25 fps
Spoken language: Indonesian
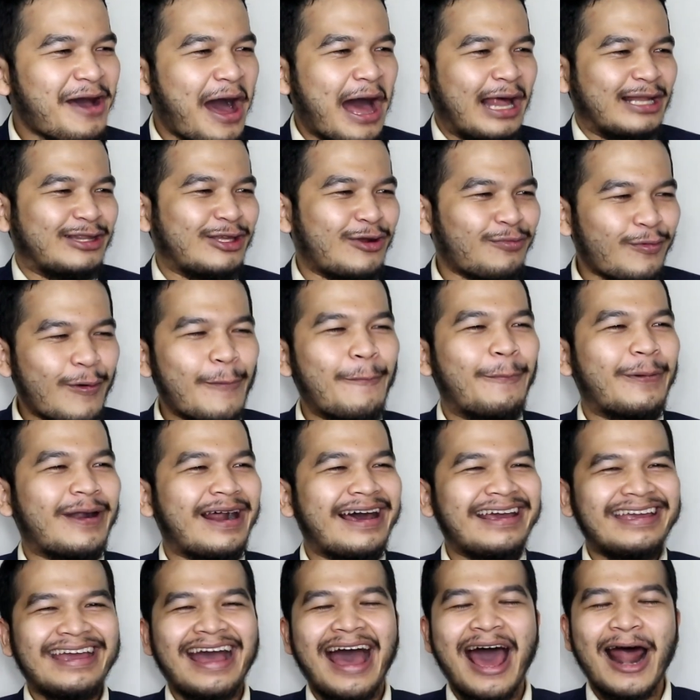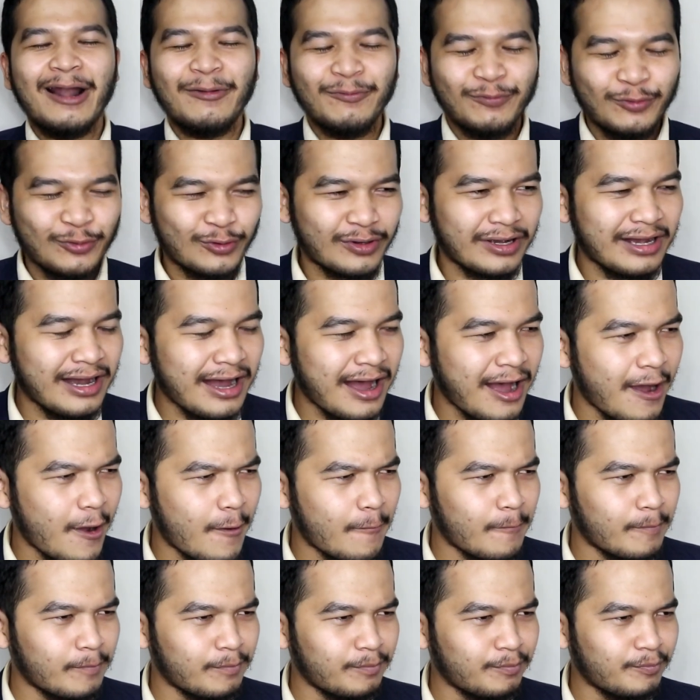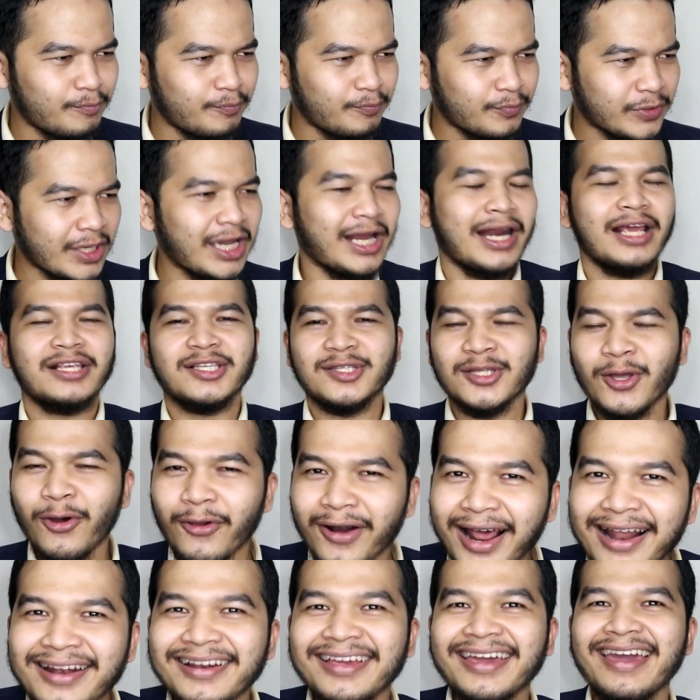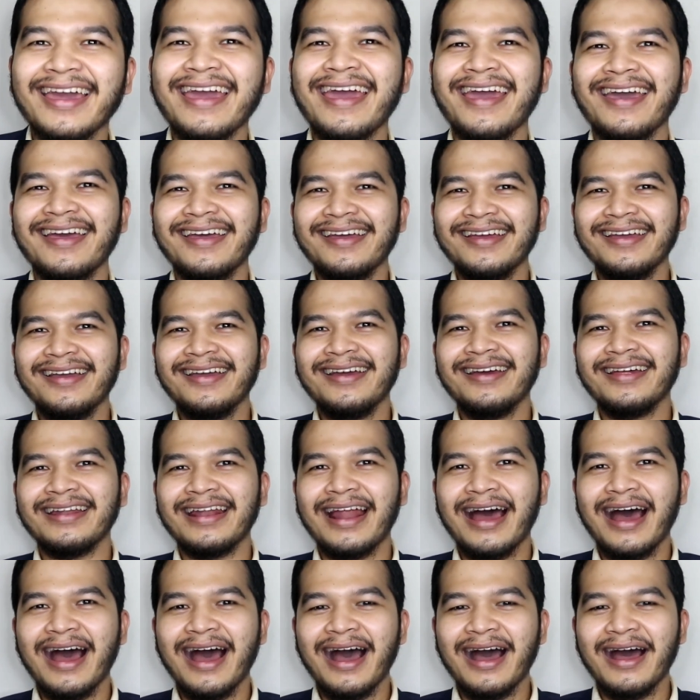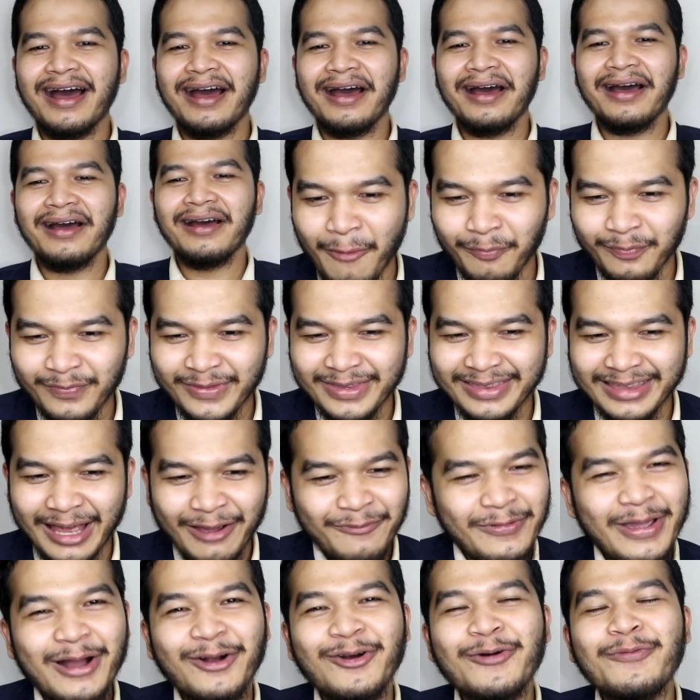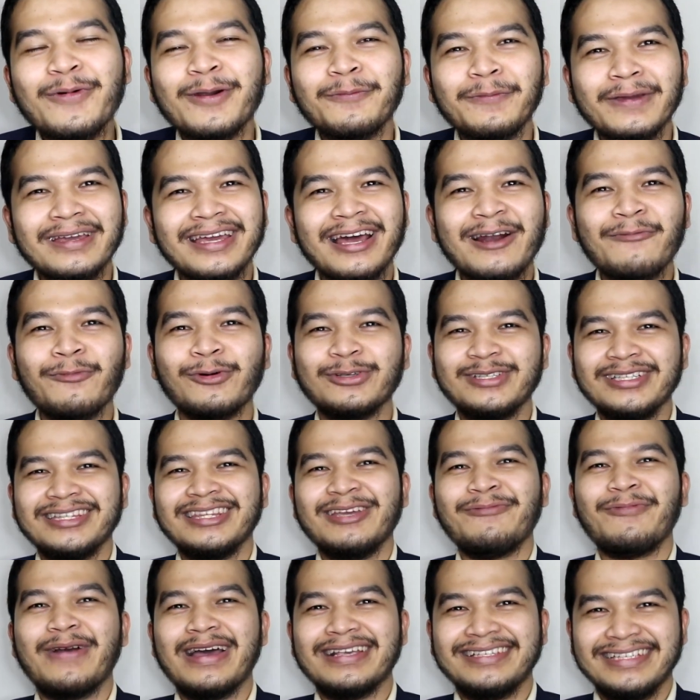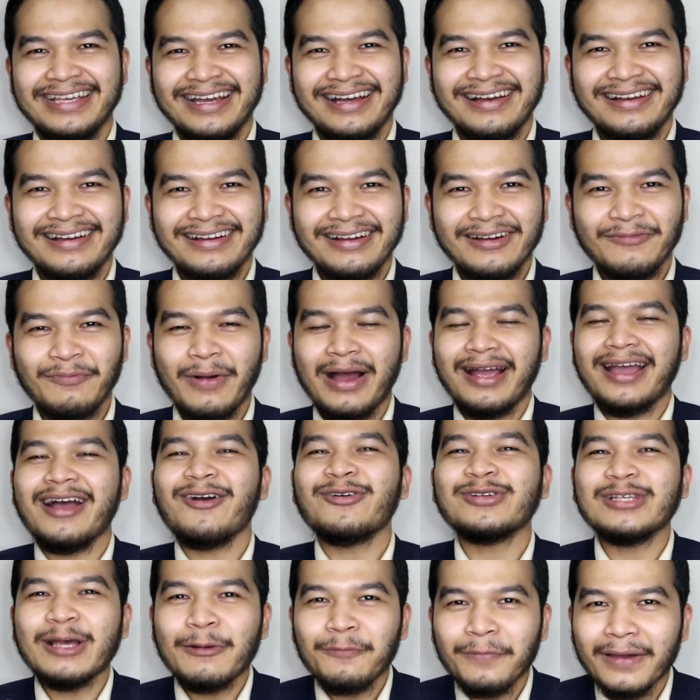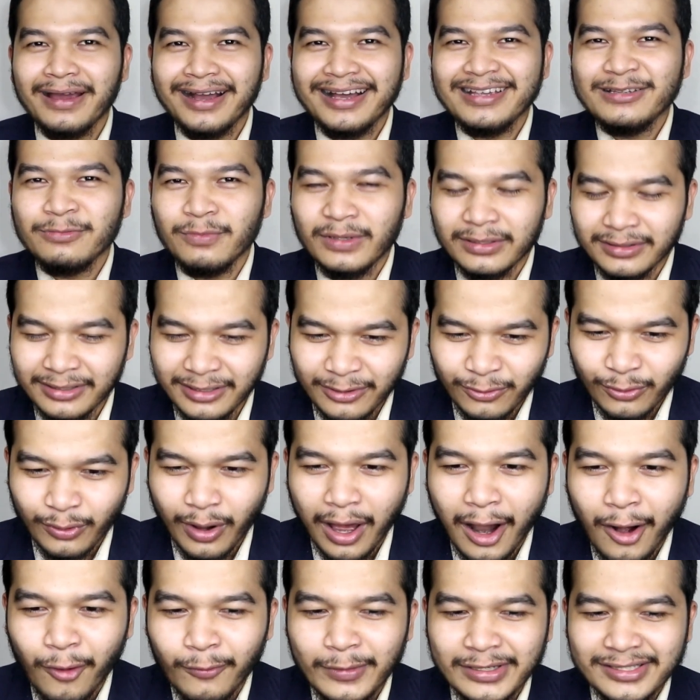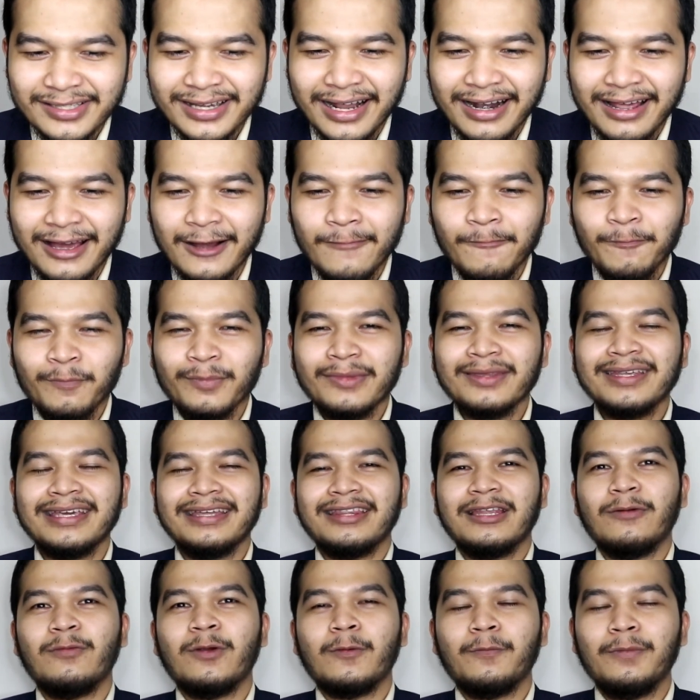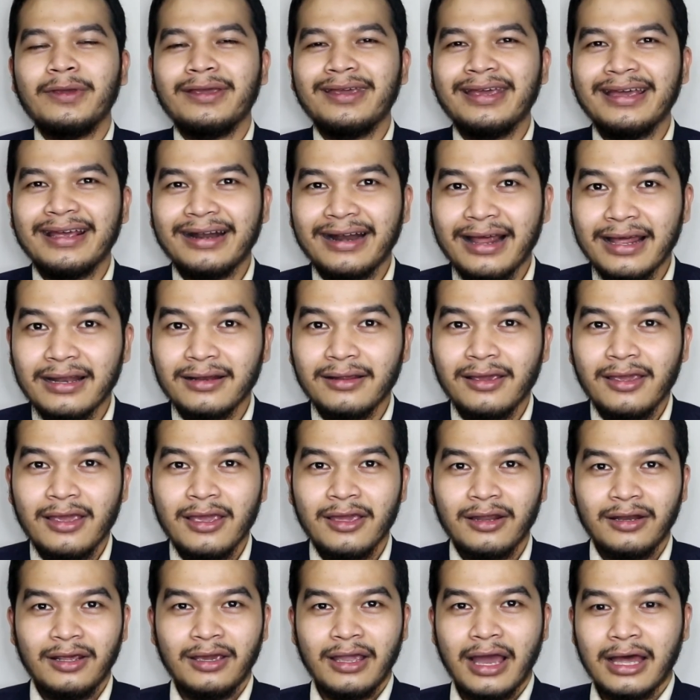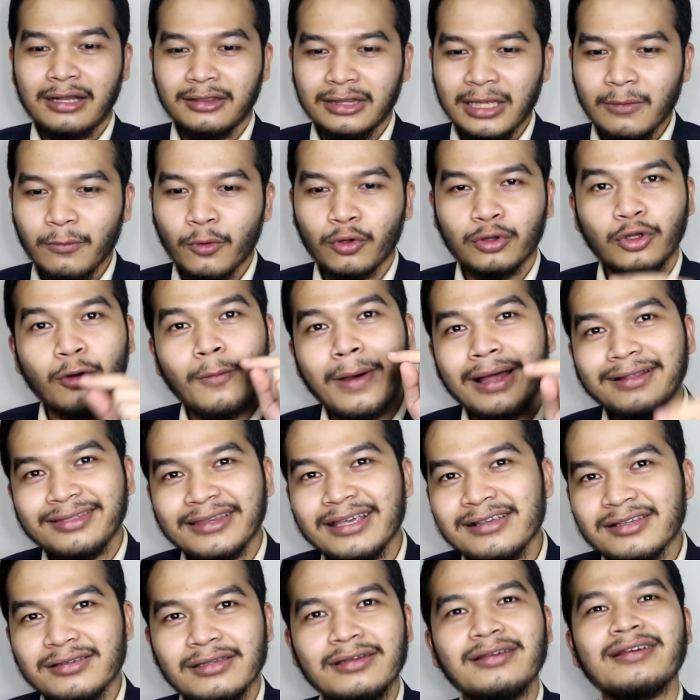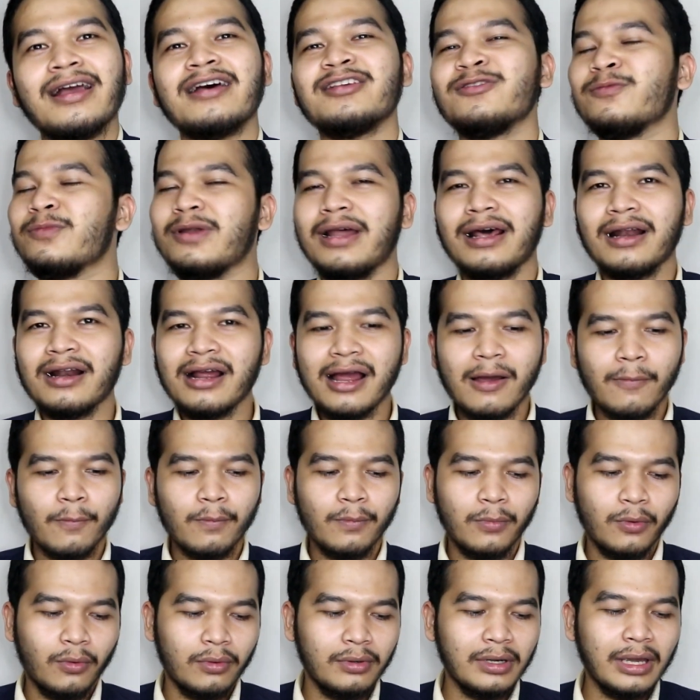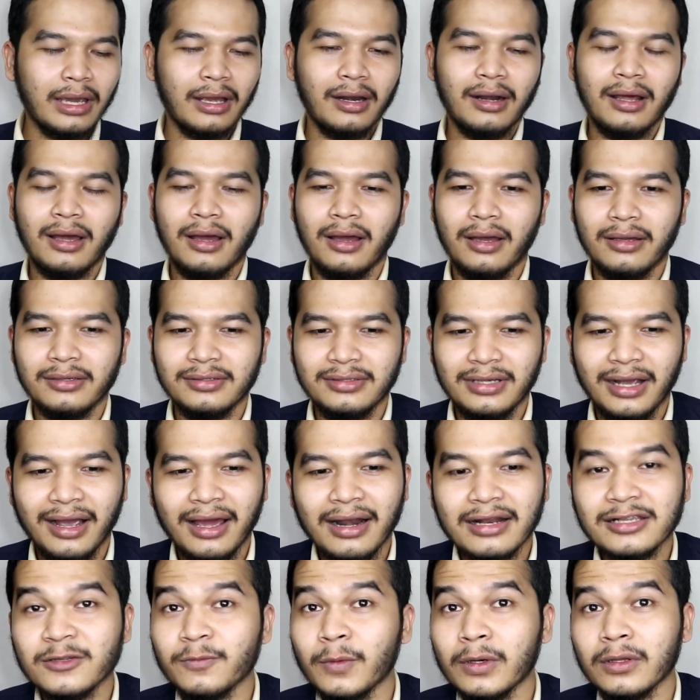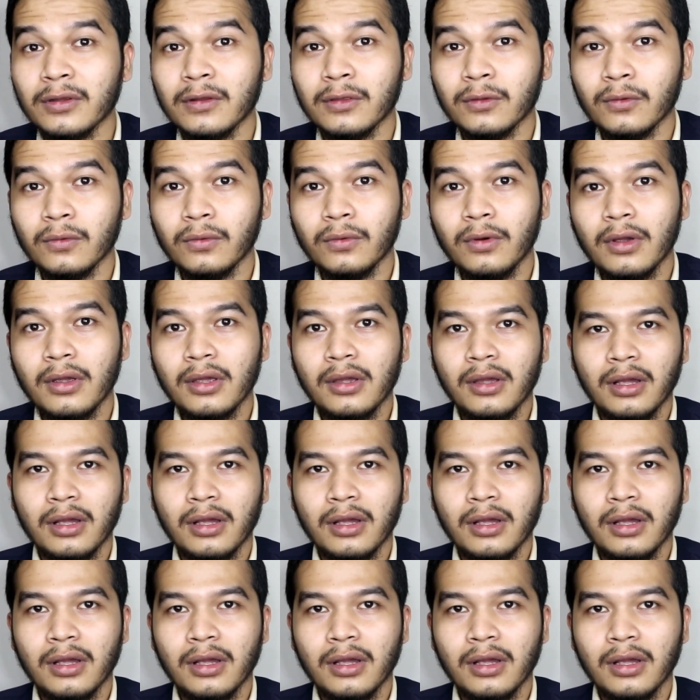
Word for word: ataupun perayaan buka hmm, restoran kek nah tapi aku berpikiran positif guys ya. Maka aku sampaikan seperti itu. Kalau misalnya kita berpikiran negatif, otomatis ini nggak sebenarnya nggak boleh lah. Jangan seperti itu.